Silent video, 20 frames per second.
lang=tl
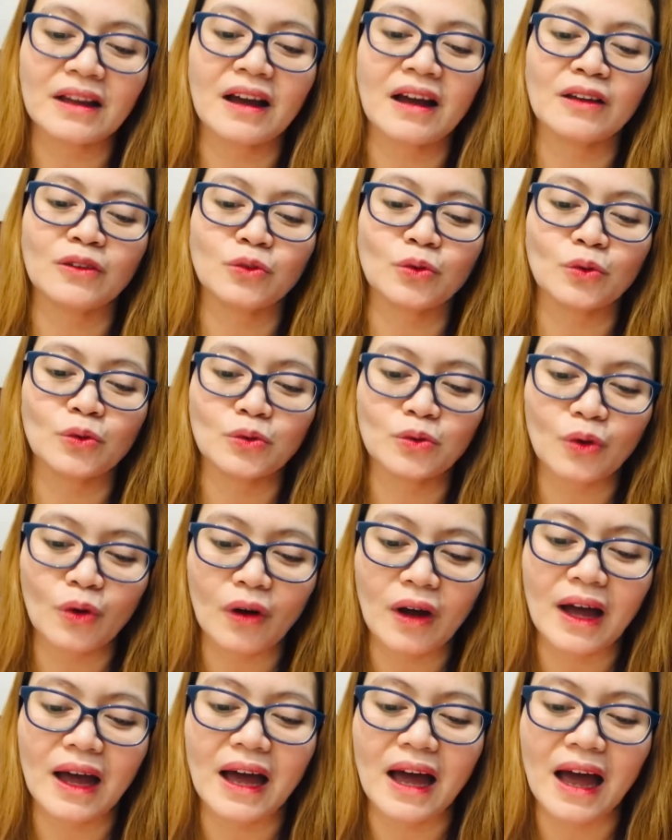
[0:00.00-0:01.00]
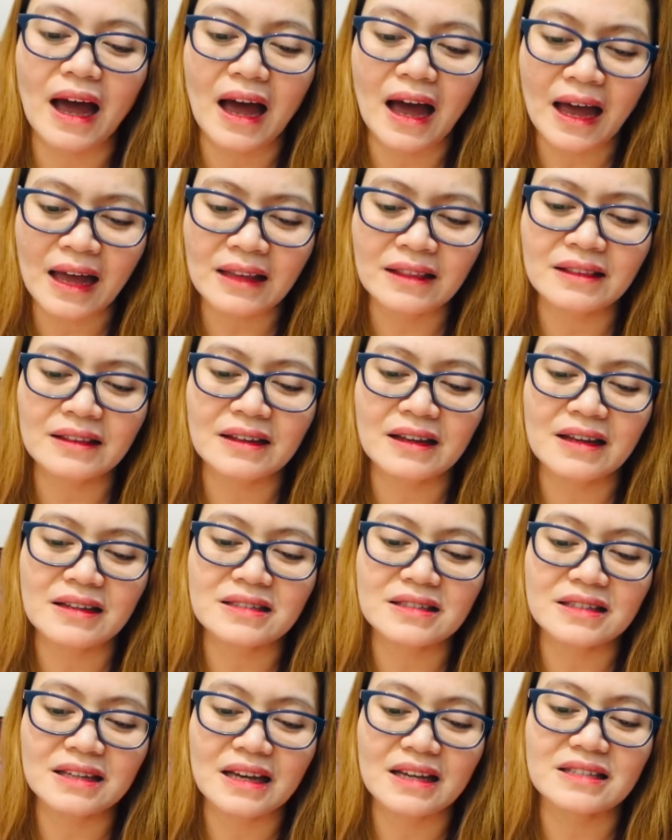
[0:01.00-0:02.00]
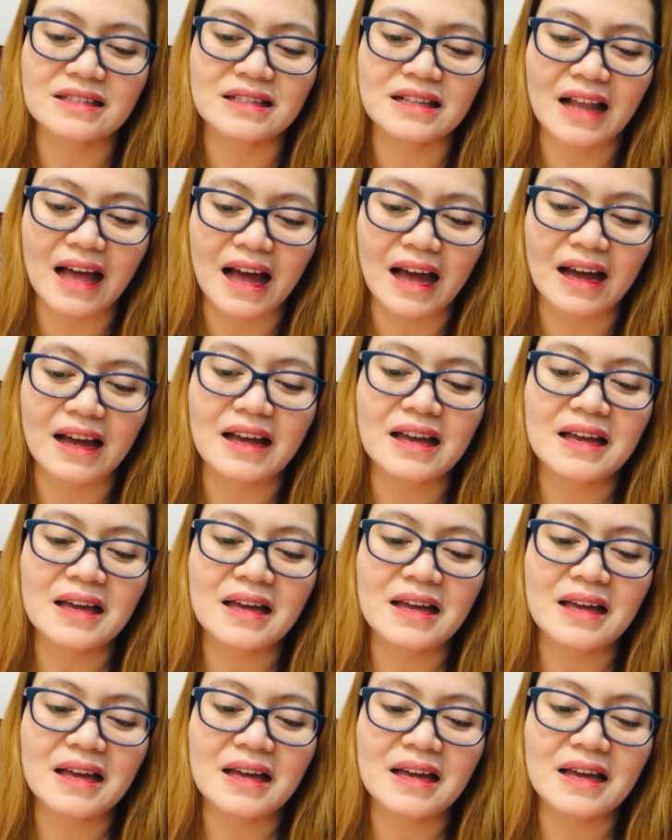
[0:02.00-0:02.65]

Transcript: katuldok at gasgas lang,